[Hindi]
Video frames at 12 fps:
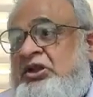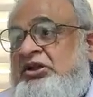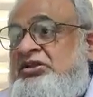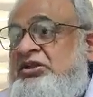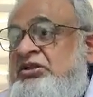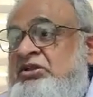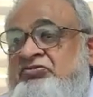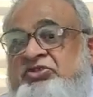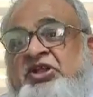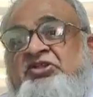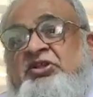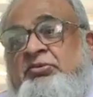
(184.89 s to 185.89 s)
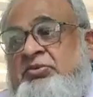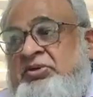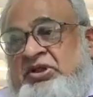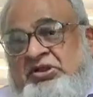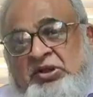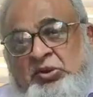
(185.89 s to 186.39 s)
एडल्ट के नफ्सियात से भी
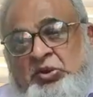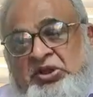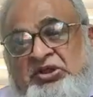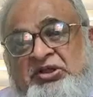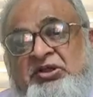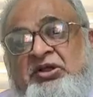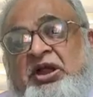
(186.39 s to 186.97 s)
मेरा ताल्लुक है